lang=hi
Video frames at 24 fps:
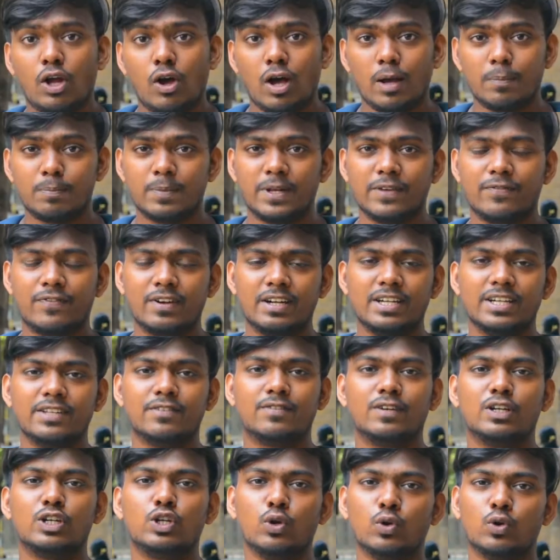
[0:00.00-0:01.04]
ना आप
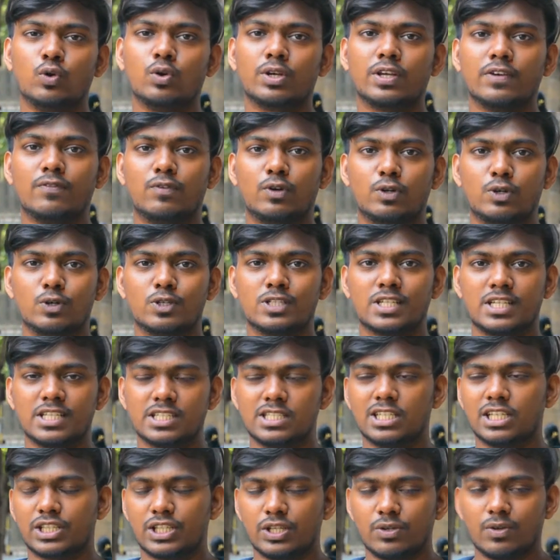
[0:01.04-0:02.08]
डिफरेंट डिफरेंट लोगों के फ़ोटोज़
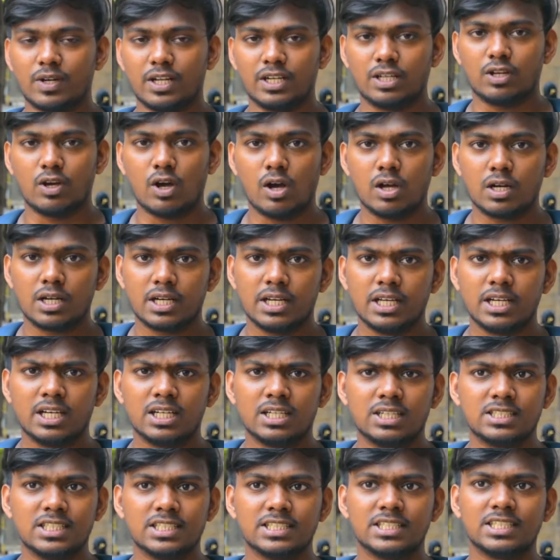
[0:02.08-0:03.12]
ले सकते हो राइट
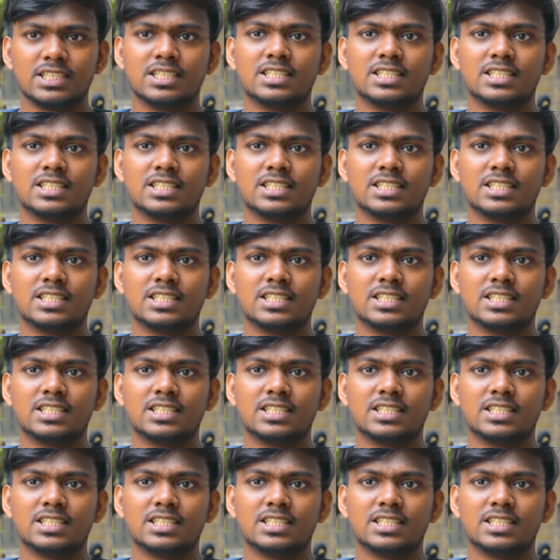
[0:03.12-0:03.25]
एंड uh,